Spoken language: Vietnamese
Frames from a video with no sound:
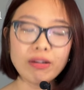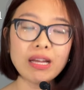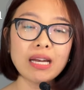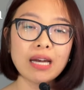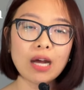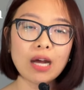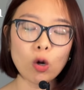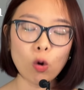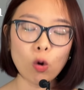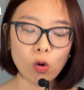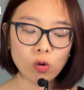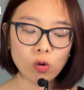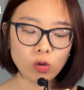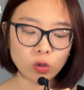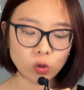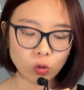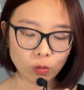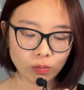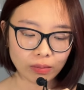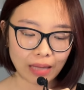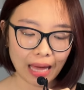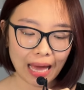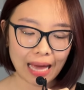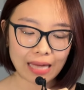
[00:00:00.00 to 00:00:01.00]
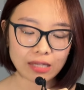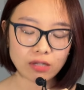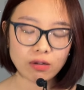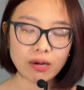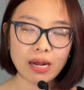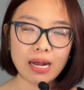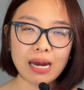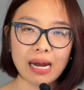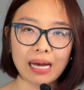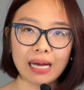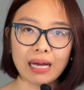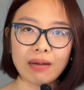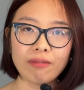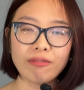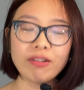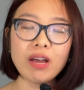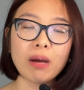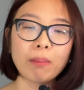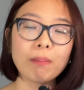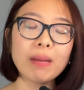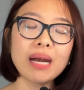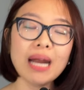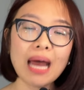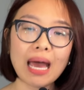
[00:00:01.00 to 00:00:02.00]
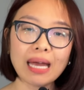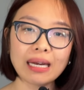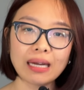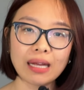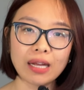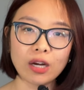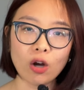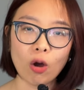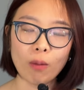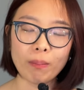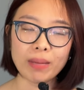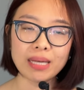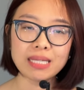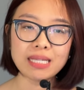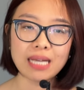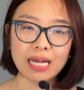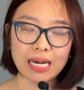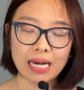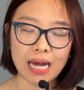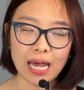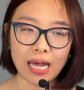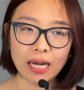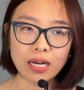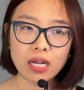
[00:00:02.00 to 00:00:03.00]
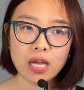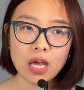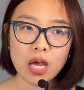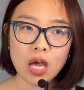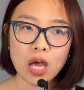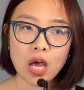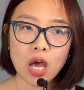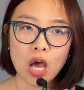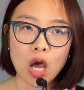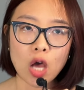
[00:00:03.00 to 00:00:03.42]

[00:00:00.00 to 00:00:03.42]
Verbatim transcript: vì là lỗi của chúng ta cho nên là cái việc bất hạnh này nó mới xảy đến,